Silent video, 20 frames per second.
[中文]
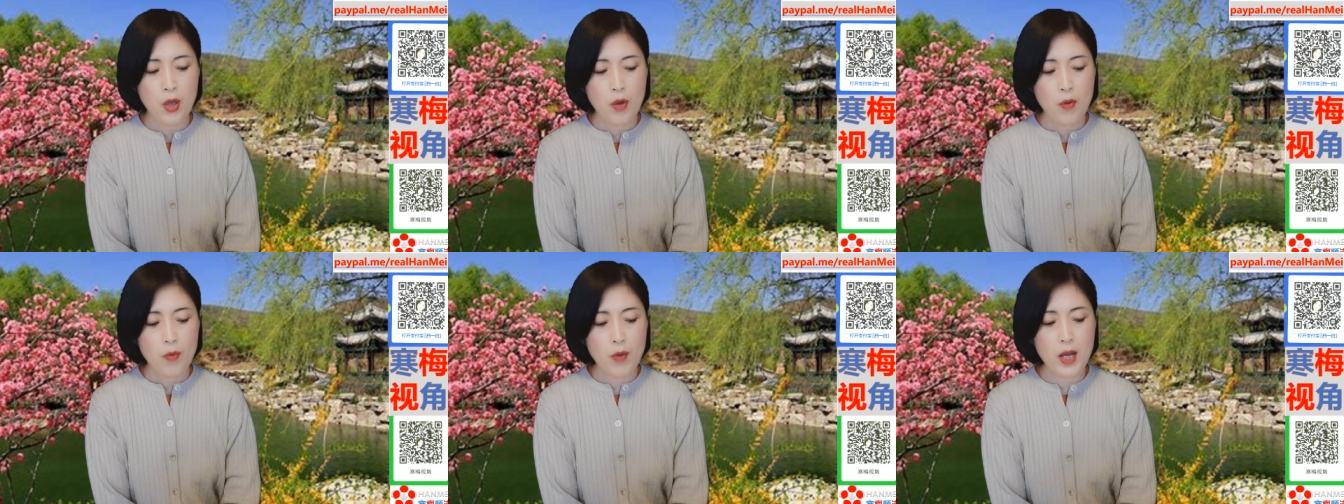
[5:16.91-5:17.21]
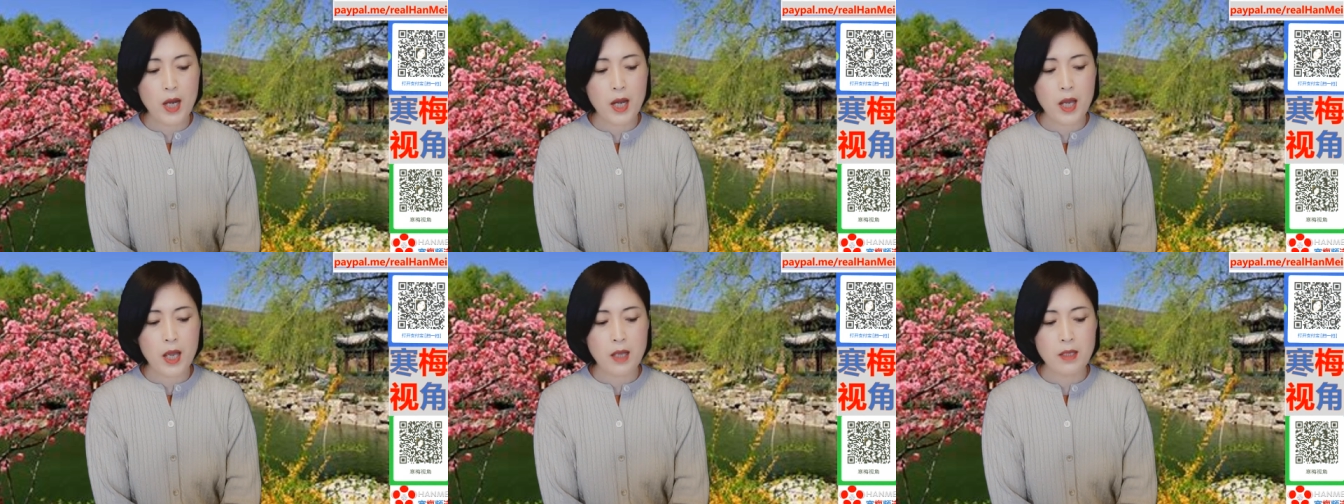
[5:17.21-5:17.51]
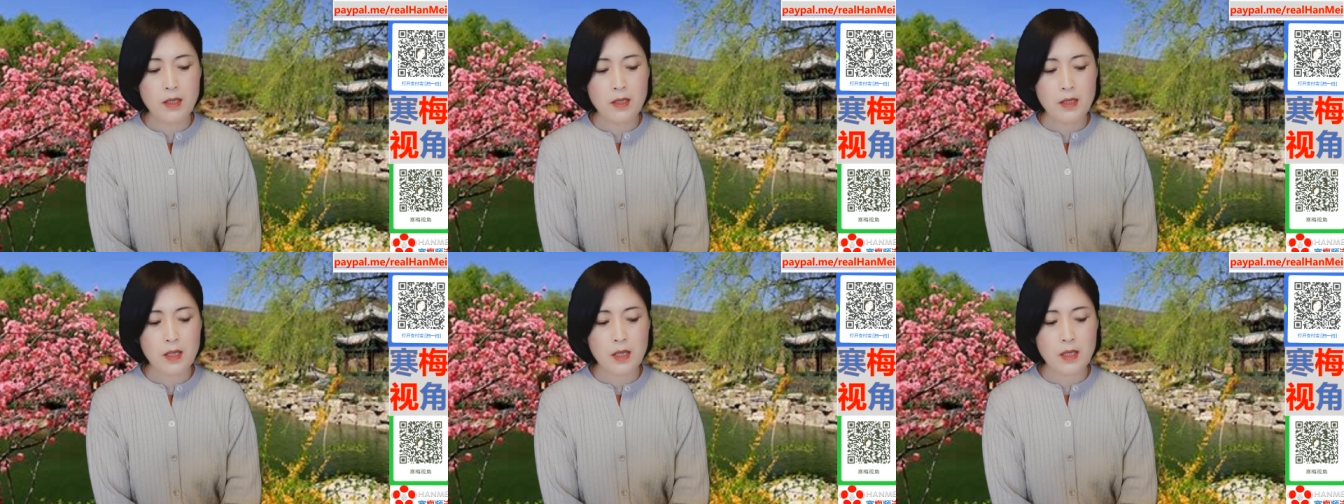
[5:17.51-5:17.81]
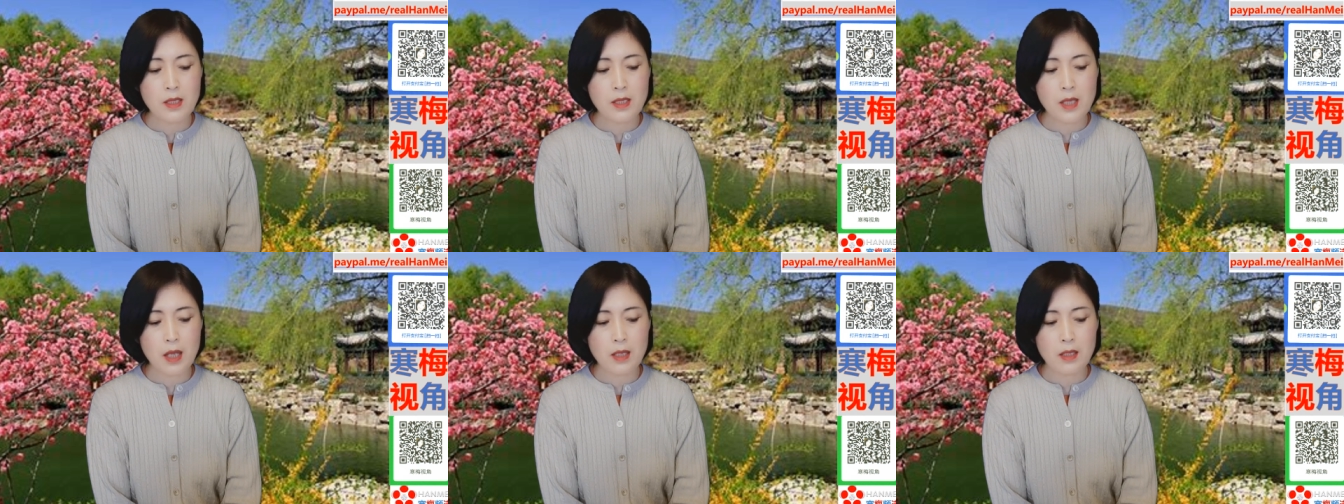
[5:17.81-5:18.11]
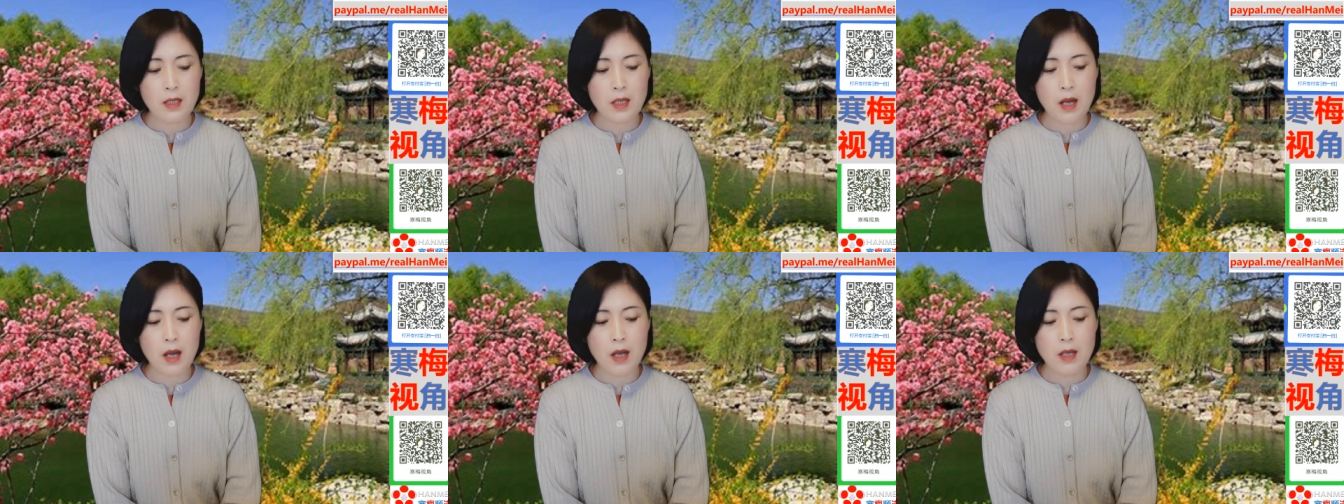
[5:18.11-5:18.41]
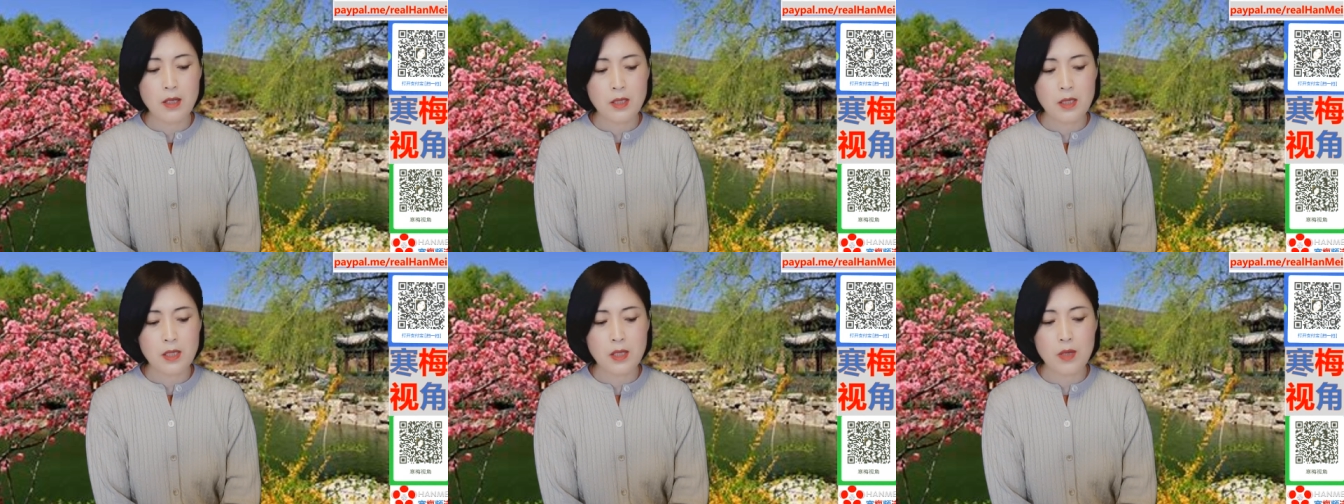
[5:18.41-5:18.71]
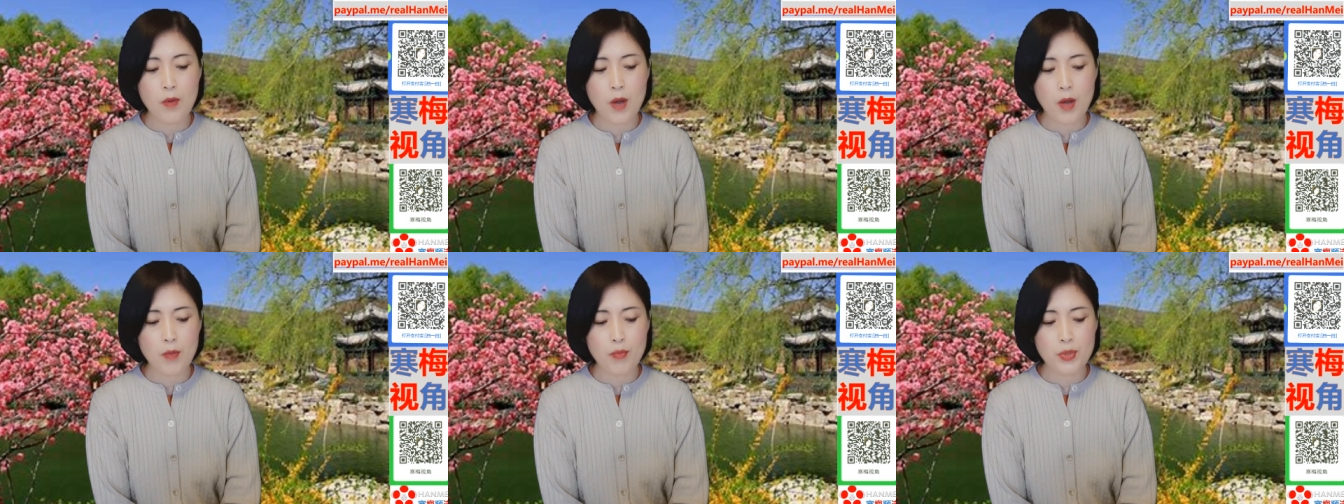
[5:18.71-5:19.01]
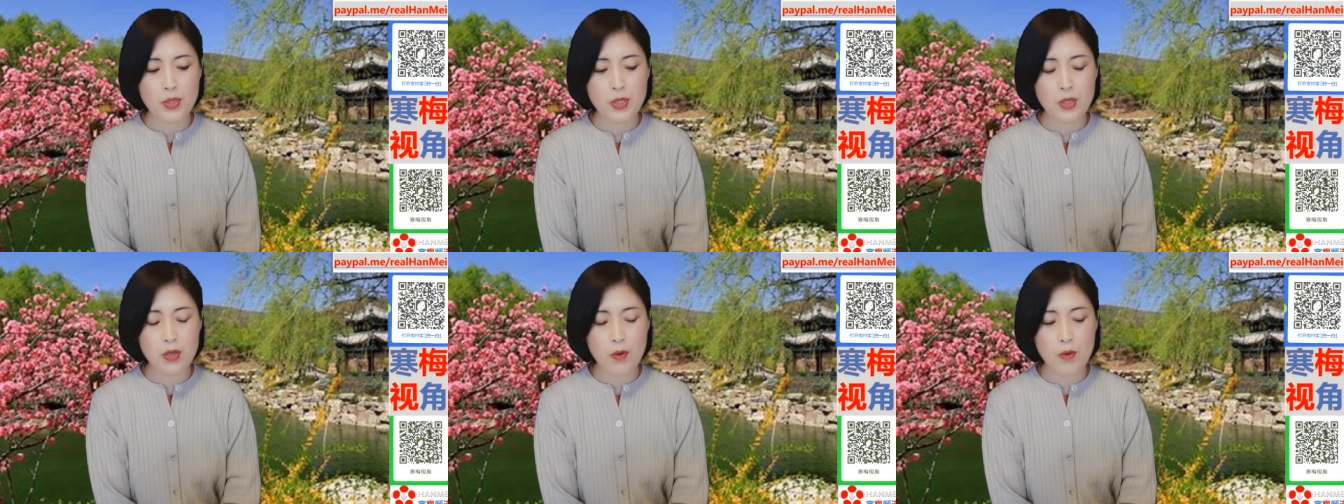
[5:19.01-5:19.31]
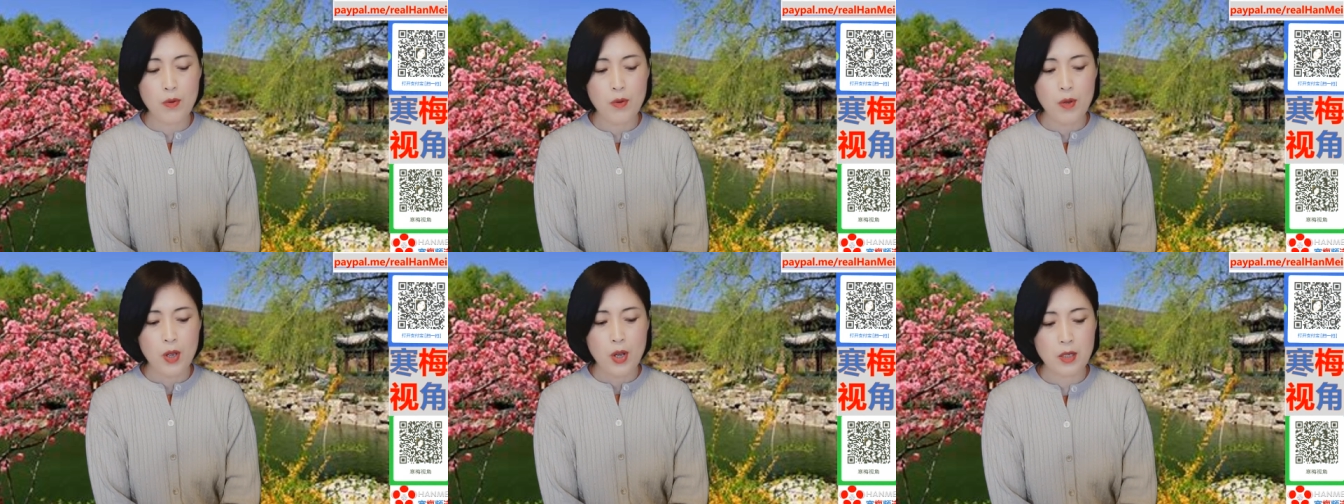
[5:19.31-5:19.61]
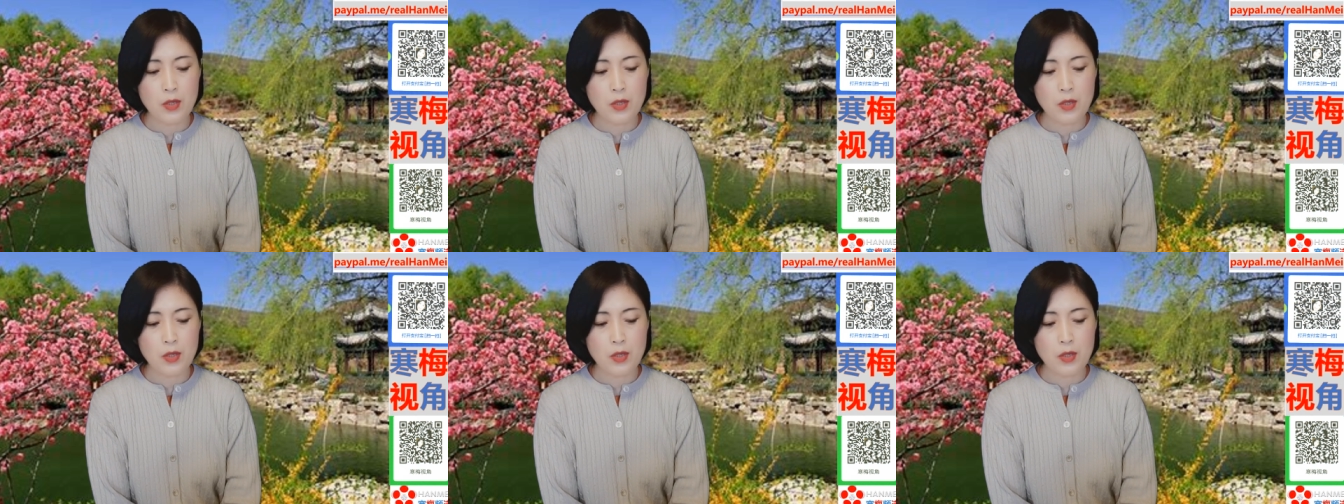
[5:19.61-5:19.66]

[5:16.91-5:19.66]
威廉则显得既往不咎。